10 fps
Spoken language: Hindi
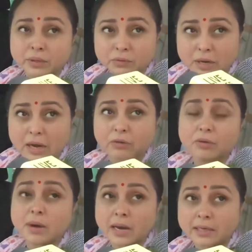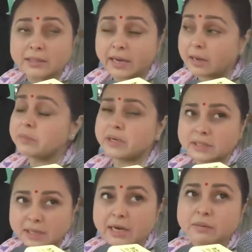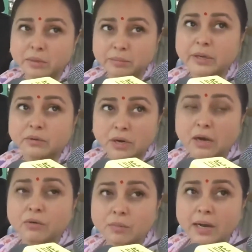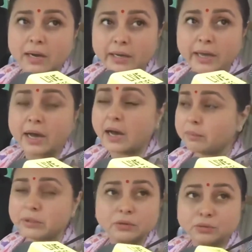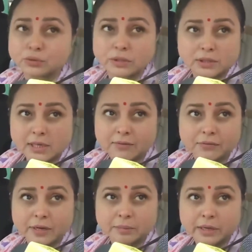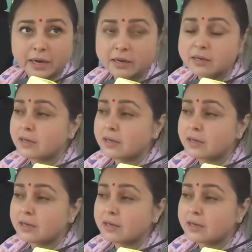बेगुनाहों को मारा जाएगा मेरे सारण में बेगुनाह को मारा गया अभी तक उसको इंसाफ नहीं मिला